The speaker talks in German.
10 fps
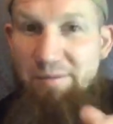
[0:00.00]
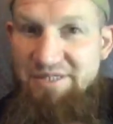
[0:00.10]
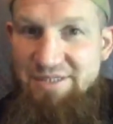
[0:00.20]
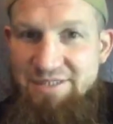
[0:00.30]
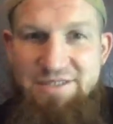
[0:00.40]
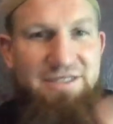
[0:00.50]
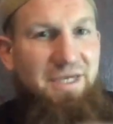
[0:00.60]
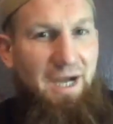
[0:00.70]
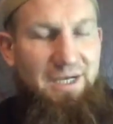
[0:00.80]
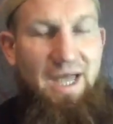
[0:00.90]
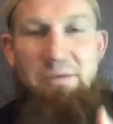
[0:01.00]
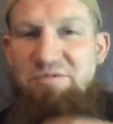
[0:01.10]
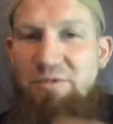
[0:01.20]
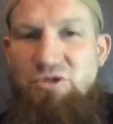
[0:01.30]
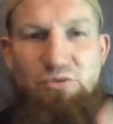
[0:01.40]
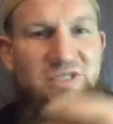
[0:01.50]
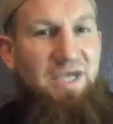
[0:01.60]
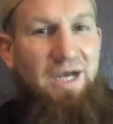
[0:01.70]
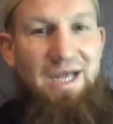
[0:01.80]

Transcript: es Christen? Ja. Gab es Majus? Ja.